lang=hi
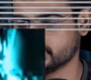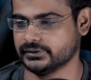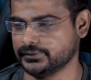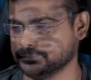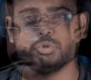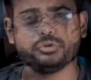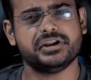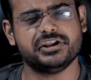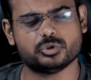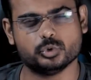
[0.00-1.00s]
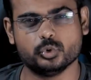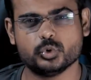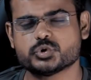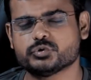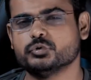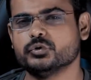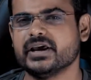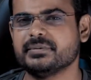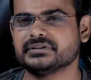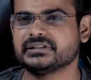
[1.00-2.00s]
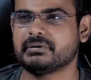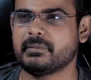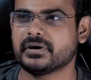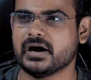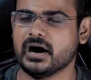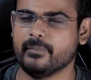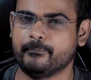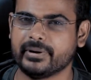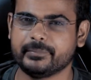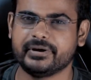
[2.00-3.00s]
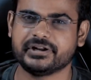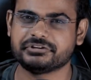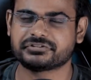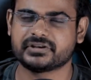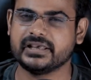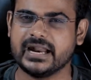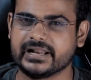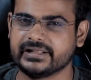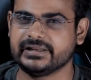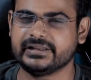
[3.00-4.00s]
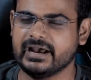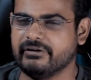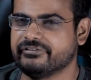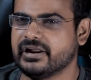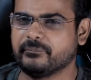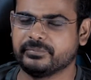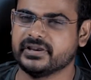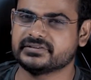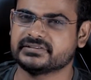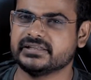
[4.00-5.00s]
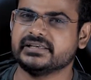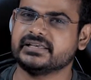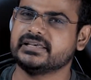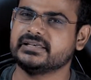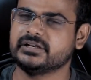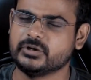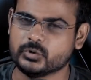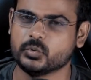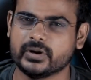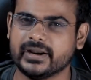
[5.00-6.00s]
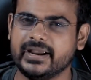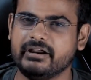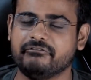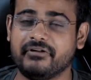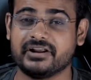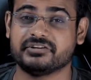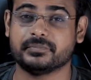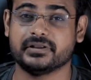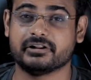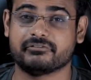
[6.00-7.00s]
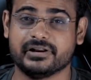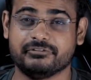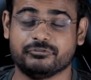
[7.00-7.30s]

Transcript: करते हैं दोस्तों ये दोनों जो फ़ोन है मतलब आपका अपर मिड मिड रेंज की कैटेगरी या फिर आप कह सकते हैं कि लोअर एंड फ्लैगशिप किलर वाले